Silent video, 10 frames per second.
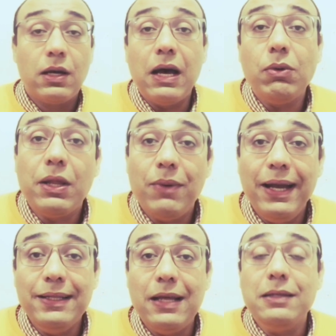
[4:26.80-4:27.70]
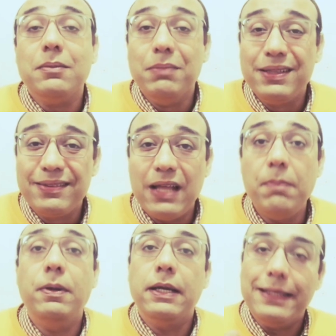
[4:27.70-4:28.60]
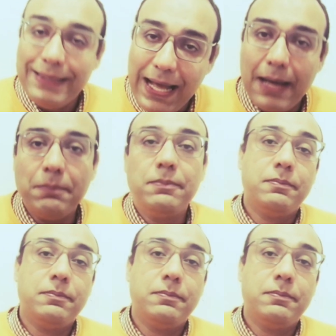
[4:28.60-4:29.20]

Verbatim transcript: قولا واحدا بالطبع نعم